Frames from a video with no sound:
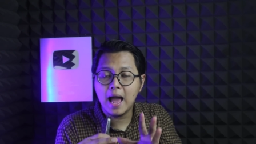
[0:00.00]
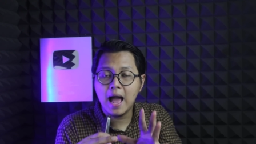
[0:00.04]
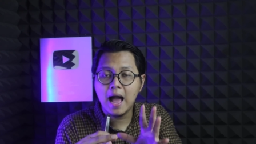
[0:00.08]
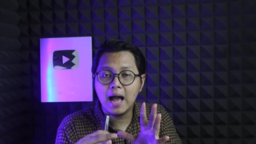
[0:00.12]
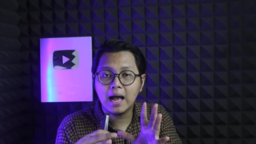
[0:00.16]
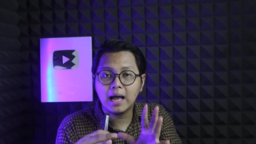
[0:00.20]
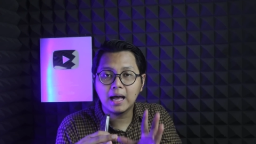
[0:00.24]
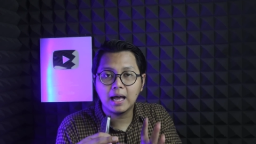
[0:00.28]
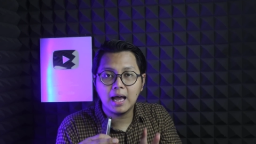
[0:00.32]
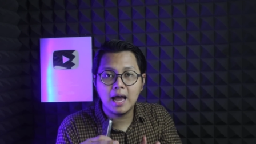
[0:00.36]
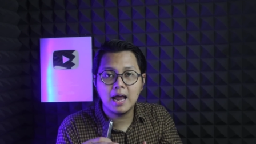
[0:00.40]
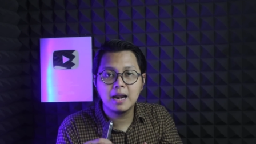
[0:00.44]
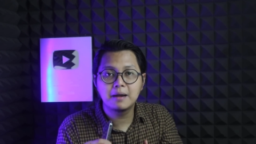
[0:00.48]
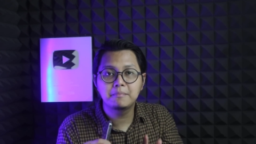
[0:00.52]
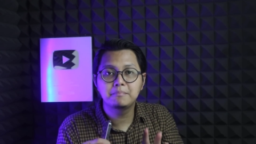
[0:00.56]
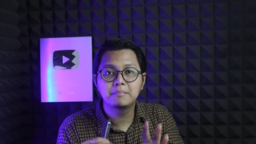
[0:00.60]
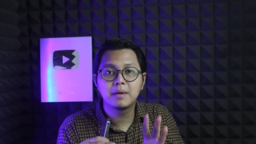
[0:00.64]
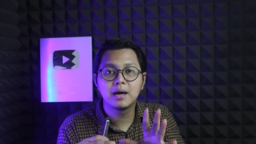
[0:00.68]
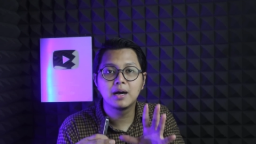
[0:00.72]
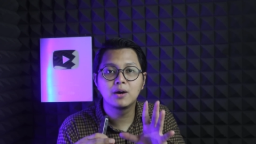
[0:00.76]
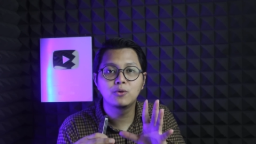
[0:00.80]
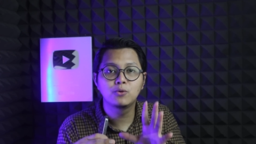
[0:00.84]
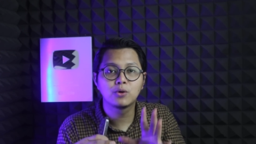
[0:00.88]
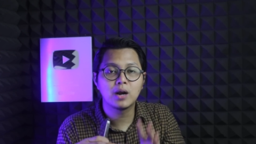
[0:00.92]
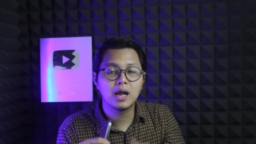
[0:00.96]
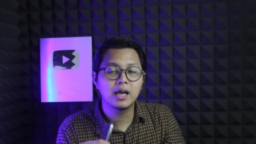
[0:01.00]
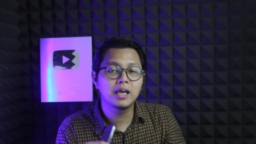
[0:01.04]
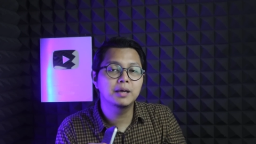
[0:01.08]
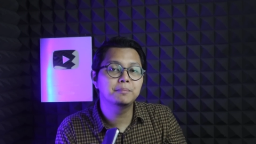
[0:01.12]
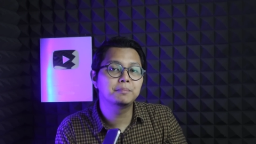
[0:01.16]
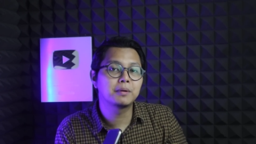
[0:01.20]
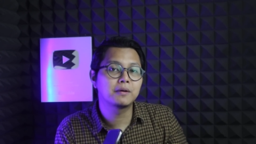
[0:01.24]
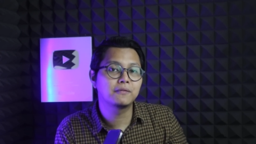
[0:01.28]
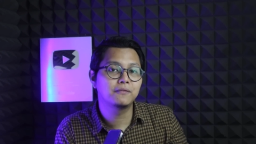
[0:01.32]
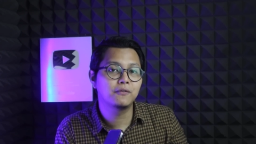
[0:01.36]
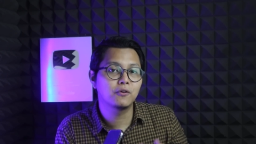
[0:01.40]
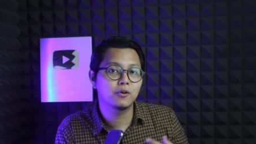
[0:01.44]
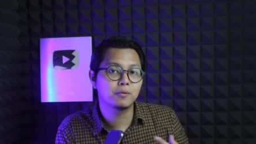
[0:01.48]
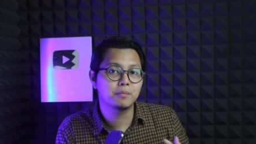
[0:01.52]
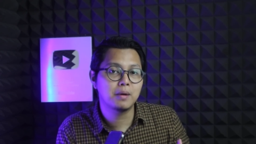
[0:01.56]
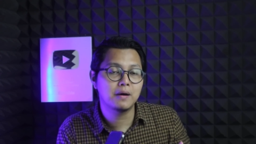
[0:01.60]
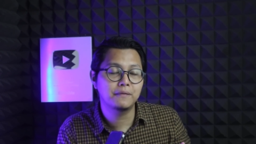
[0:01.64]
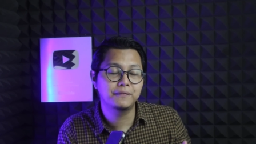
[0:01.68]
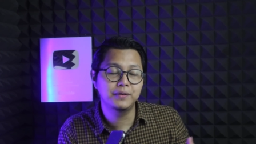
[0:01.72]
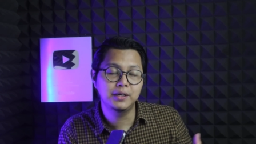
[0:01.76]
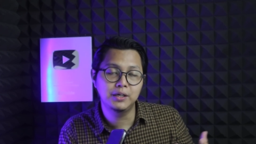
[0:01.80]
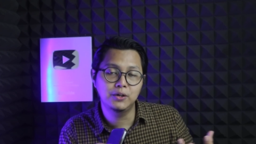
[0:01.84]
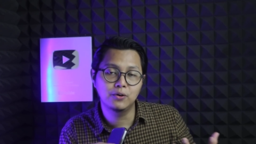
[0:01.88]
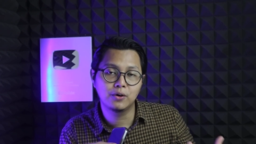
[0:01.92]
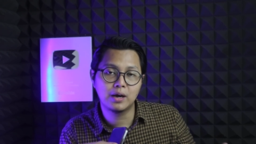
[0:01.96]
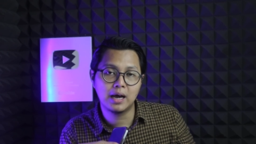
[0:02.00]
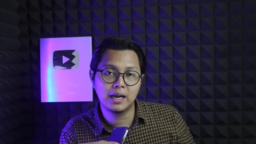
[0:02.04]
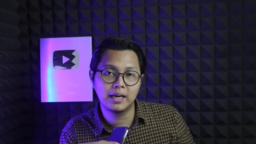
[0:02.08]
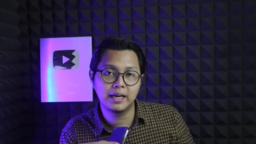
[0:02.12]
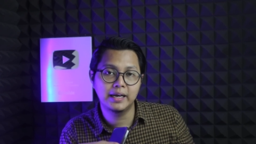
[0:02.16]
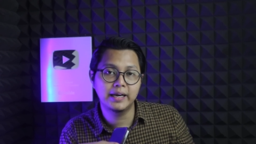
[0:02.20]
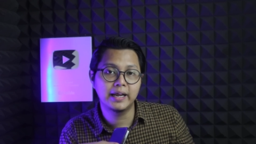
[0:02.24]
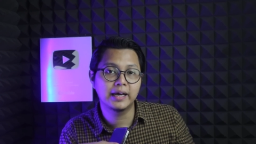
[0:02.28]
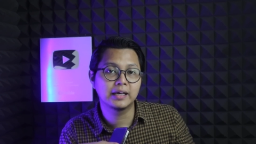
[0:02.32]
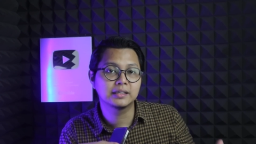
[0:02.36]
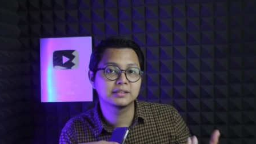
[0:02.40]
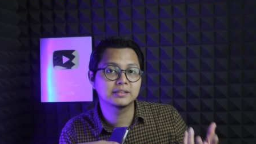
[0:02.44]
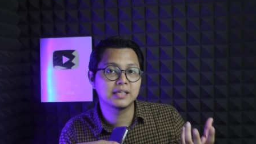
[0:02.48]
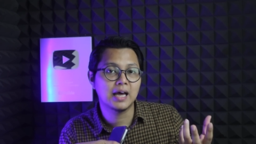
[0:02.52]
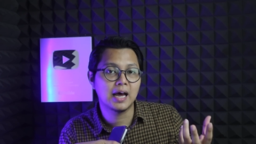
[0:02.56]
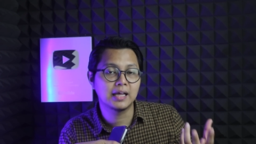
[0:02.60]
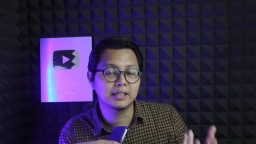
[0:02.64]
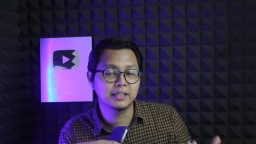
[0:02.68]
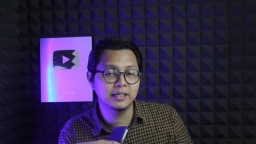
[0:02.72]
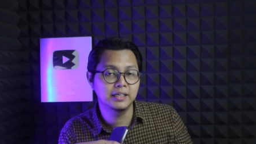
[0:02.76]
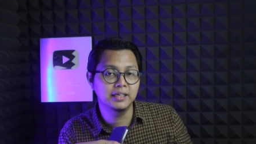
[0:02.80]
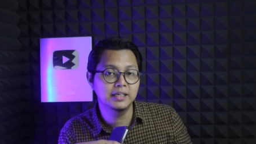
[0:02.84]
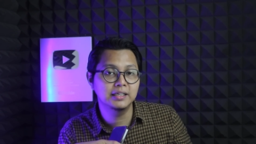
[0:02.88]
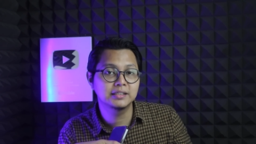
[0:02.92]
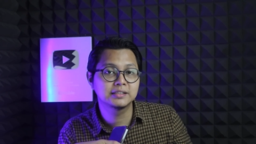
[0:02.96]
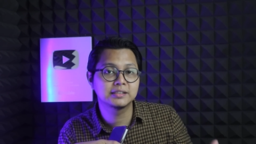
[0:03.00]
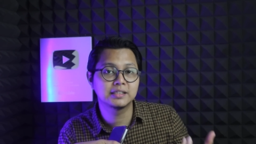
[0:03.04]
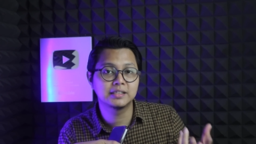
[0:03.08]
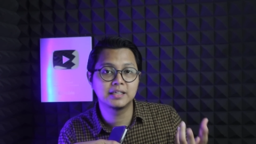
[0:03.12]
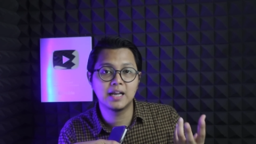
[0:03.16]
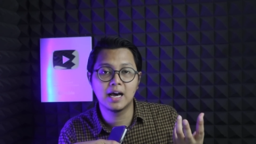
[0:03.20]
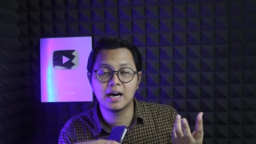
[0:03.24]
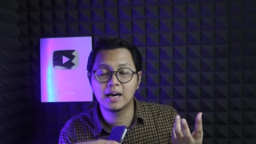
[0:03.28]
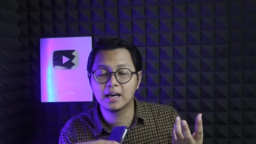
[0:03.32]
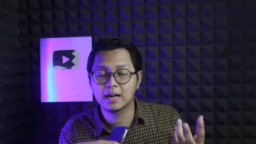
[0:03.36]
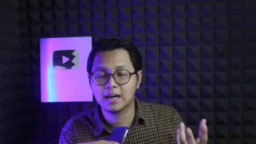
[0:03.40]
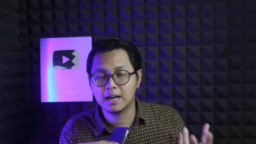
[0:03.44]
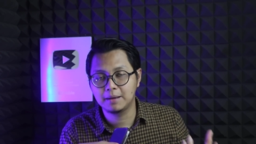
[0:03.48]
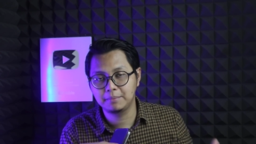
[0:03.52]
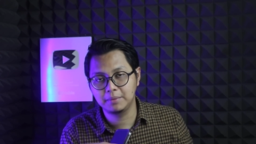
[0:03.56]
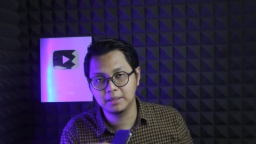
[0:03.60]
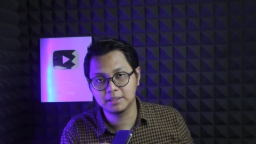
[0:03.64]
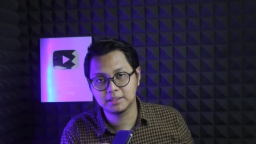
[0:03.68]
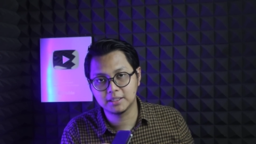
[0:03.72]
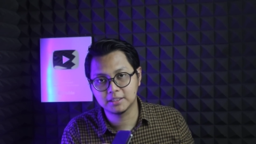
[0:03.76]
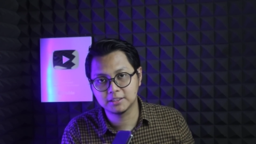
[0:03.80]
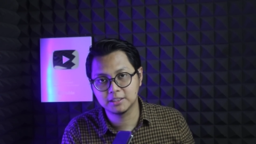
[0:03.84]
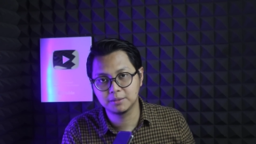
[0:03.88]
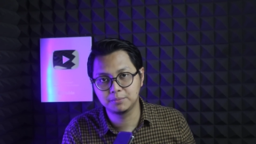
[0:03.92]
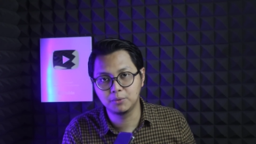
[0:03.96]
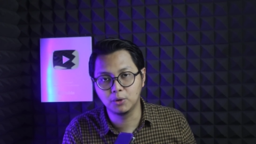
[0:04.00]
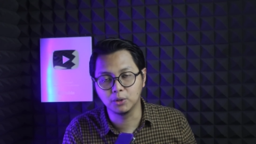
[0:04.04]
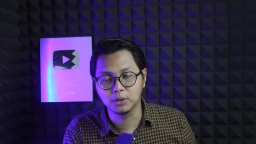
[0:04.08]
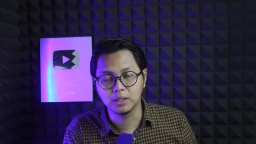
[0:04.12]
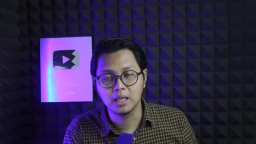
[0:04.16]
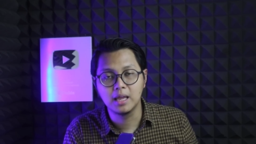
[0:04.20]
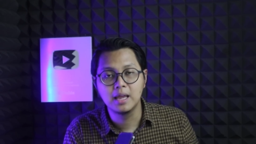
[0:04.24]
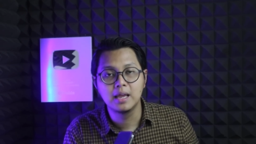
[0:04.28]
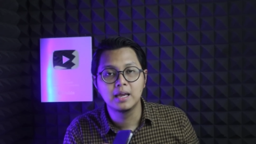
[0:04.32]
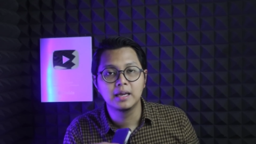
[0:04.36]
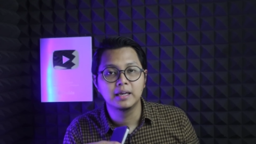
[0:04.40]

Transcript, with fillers: akan mengurangi performa video kalian yang saat ini sedang rame tersebut.